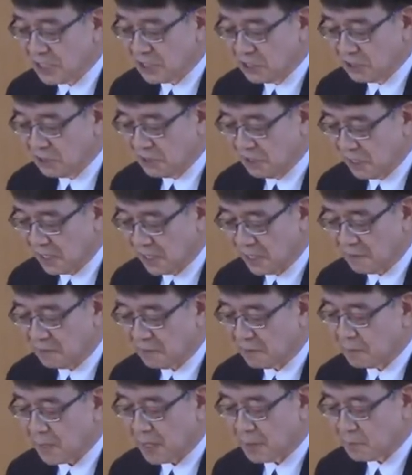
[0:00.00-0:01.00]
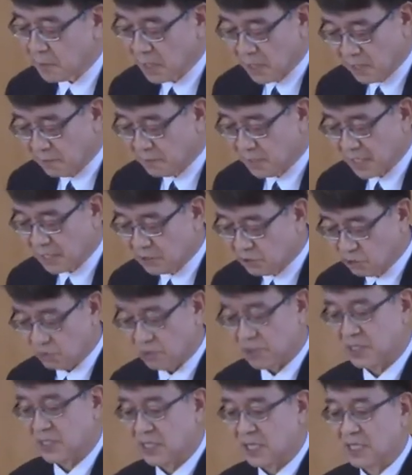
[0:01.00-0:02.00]
事实上，吃这果子的
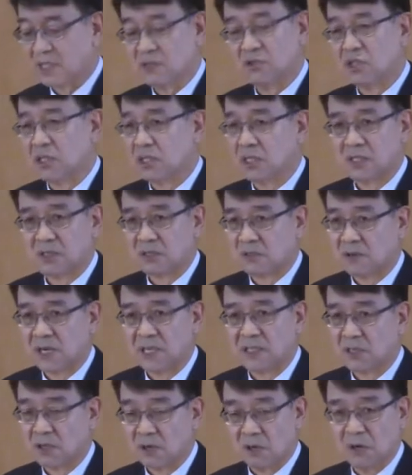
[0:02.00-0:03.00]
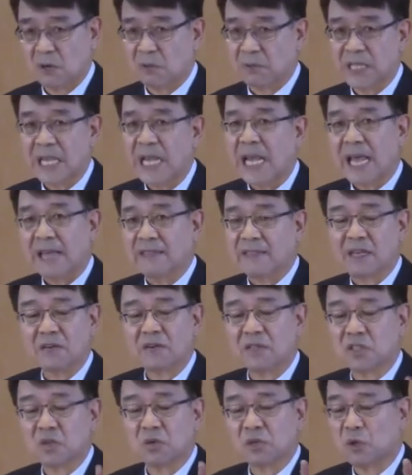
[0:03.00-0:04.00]
呃特权是赐给呃信徒
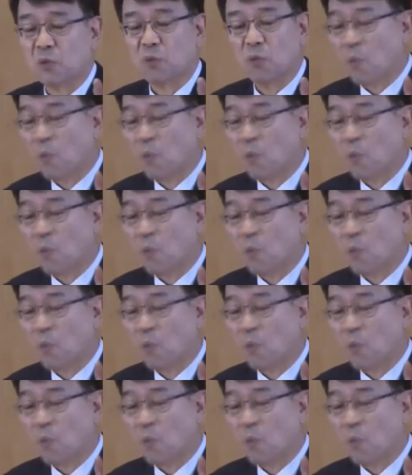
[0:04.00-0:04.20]
的，